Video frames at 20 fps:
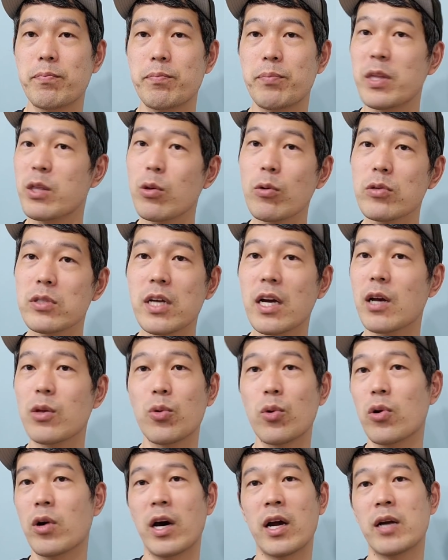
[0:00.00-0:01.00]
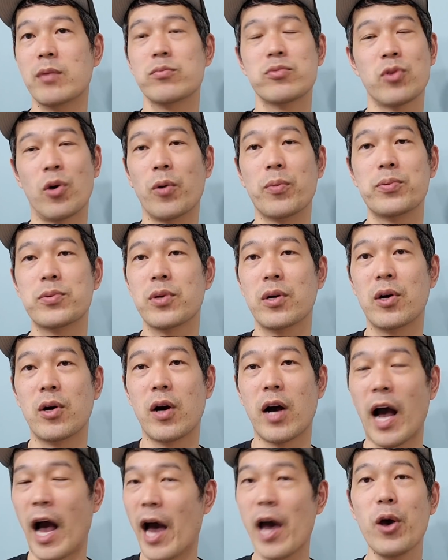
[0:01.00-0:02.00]
피똥싸게 노력 안 한 분 없어요.
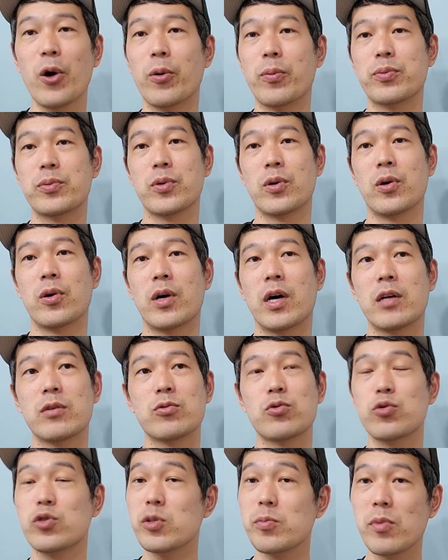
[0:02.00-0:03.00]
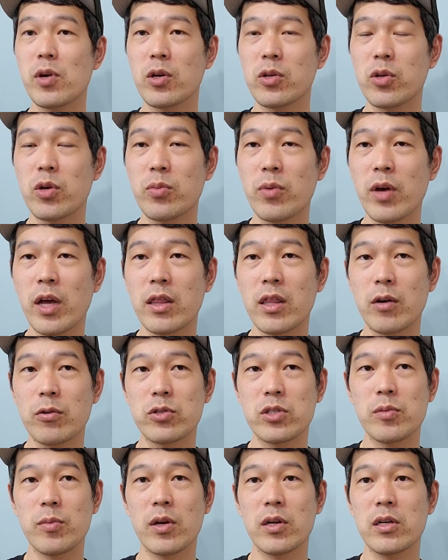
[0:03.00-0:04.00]
아예 없어요. 한 수십 명 인터뷰 했다고
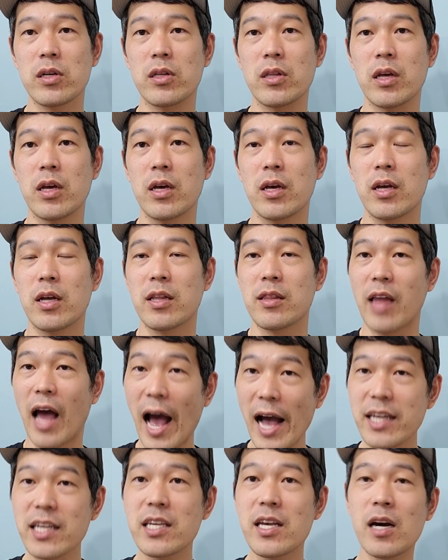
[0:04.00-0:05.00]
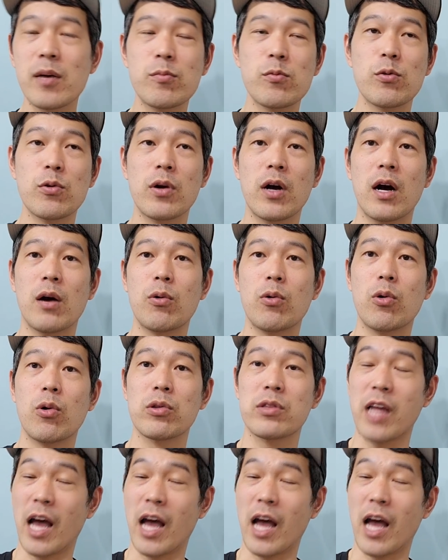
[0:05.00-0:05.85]
치면은 다 이악물가하고